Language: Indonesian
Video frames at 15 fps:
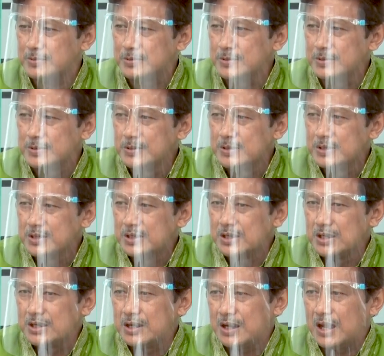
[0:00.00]
Hmm,
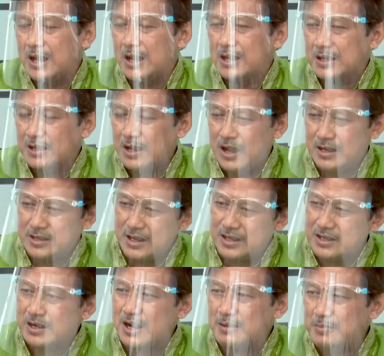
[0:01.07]
Nah, hanya
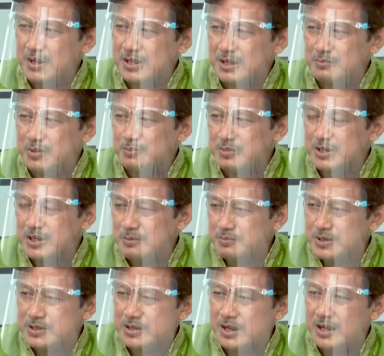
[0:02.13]
iramanya
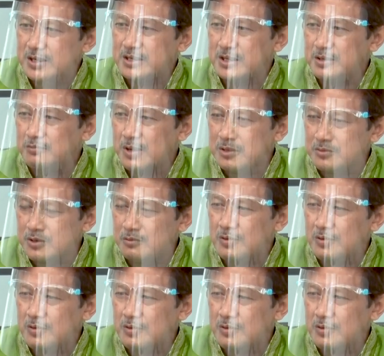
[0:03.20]
berbeda-beda dari waktu